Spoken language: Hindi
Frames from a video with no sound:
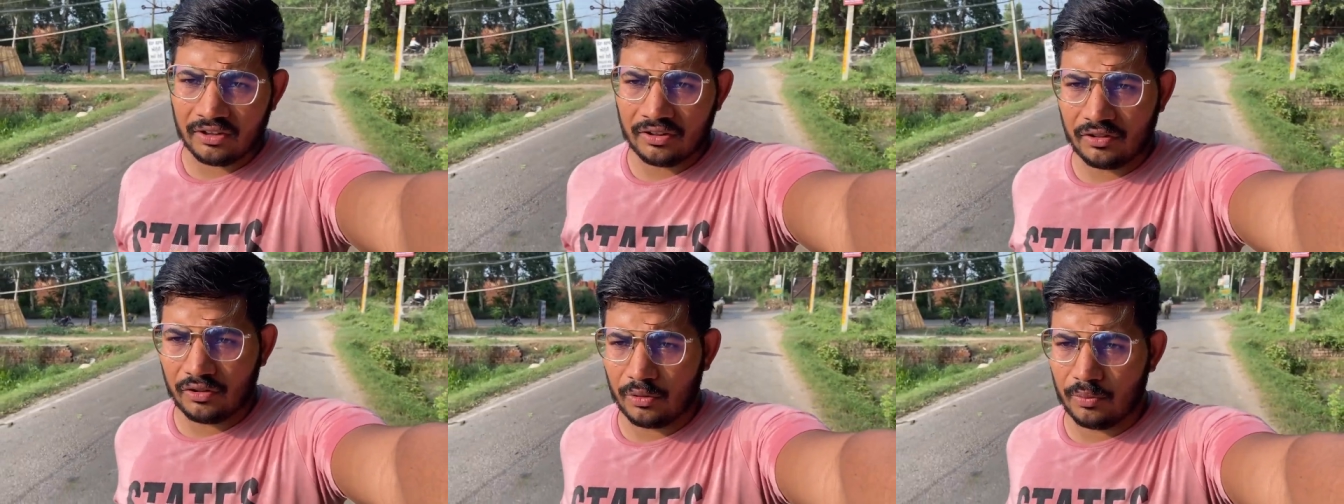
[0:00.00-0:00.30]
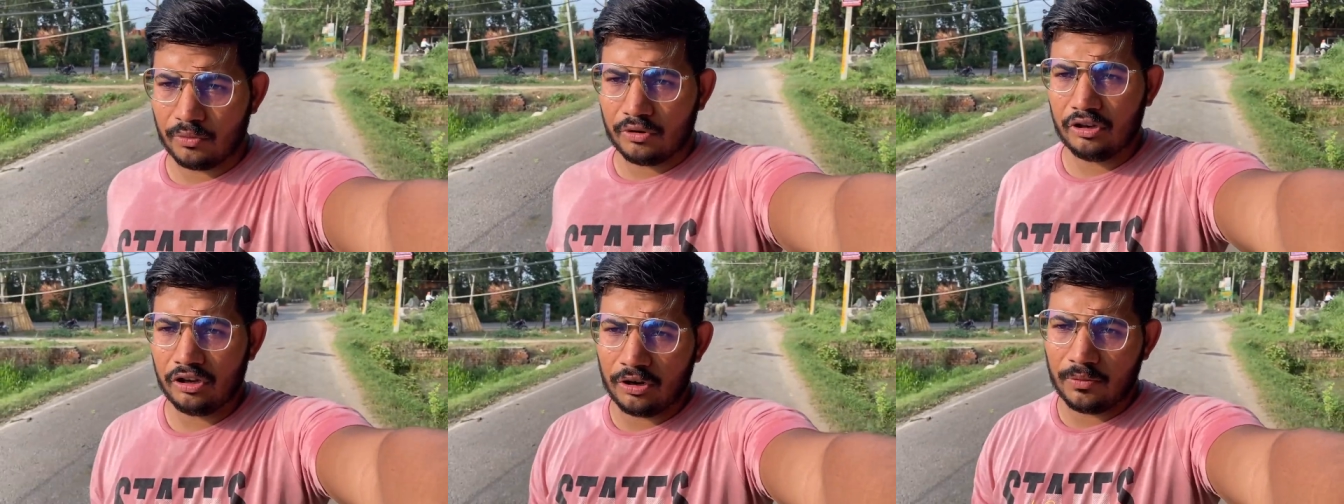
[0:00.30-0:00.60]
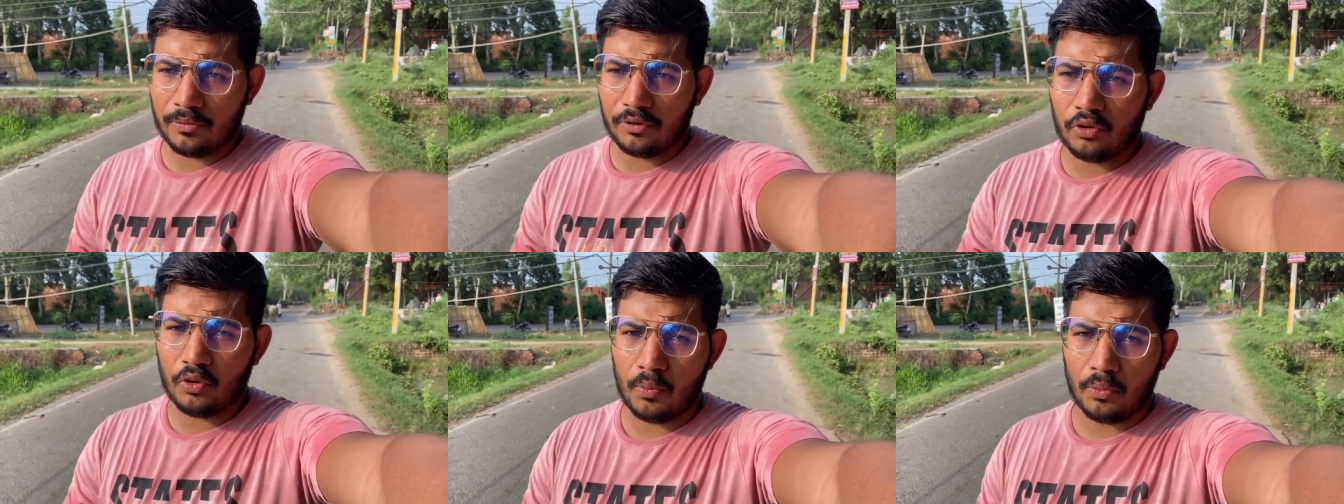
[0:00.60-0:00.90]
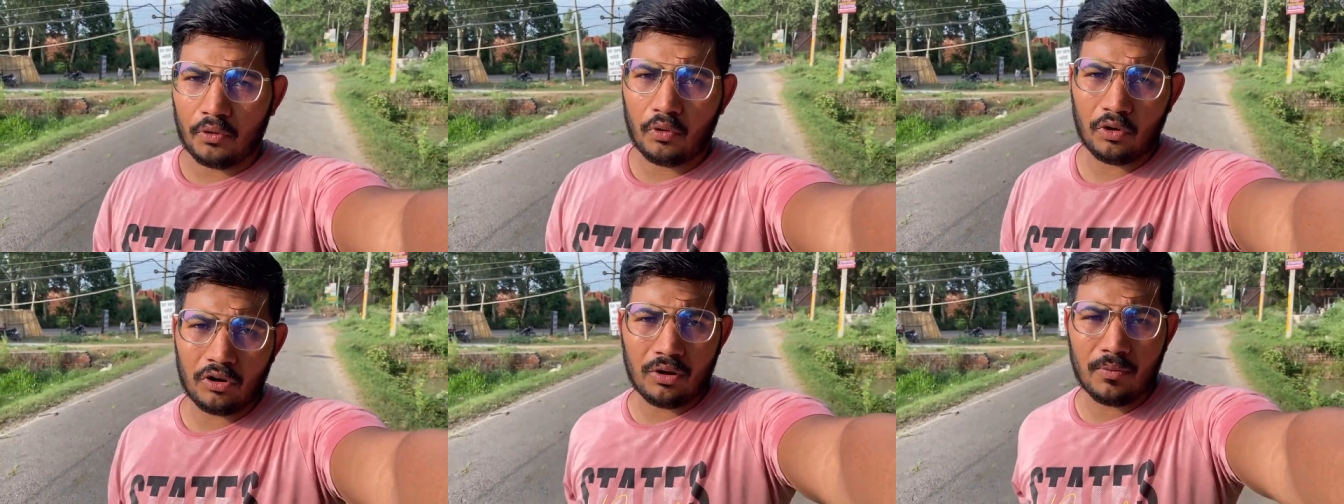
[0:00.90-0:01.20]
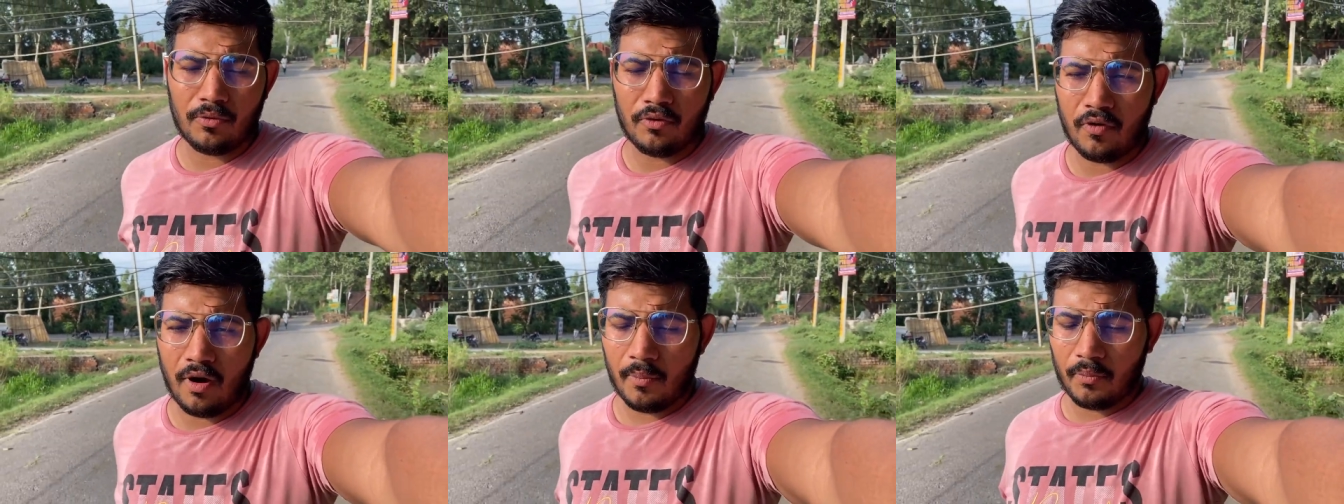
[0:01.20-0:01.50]
तो मशीन में जो प्रॉब्लम
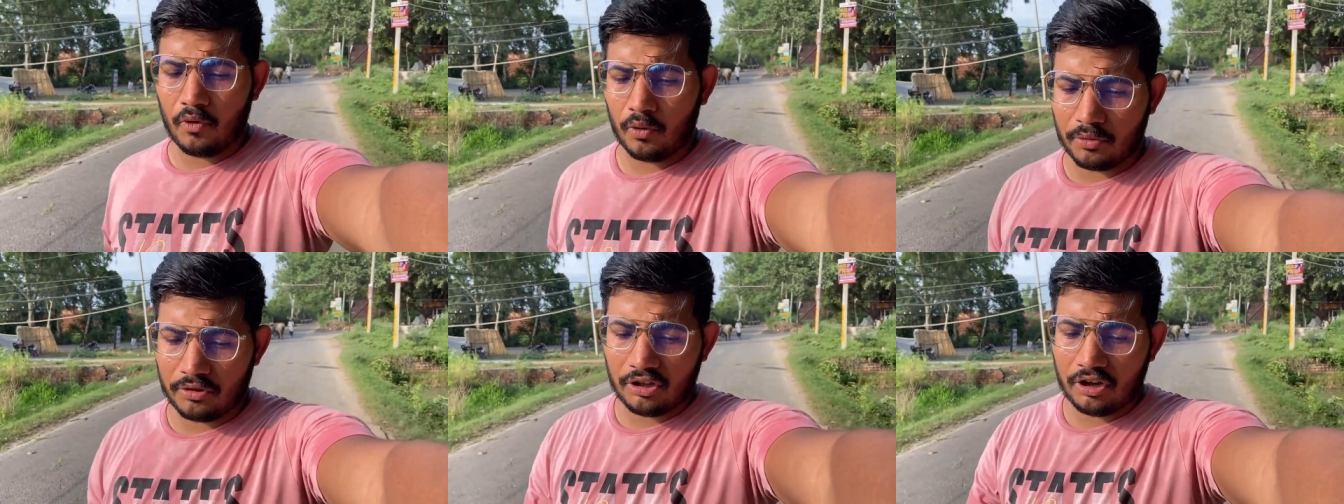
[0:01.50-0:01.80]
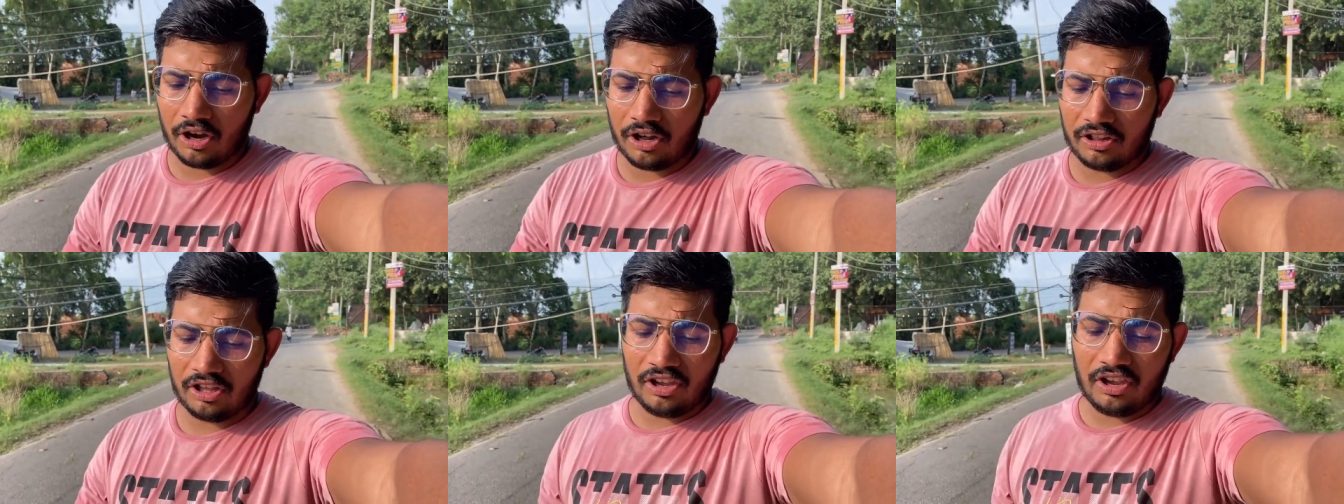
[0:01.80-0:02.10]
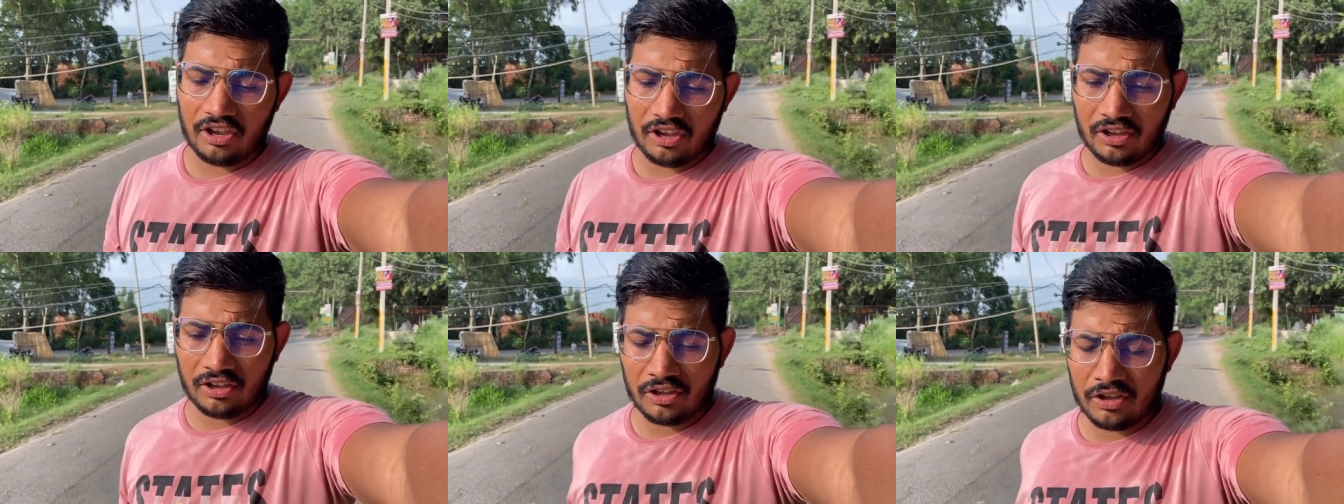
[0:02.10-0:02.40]
हो आपको भी दिखा देंगे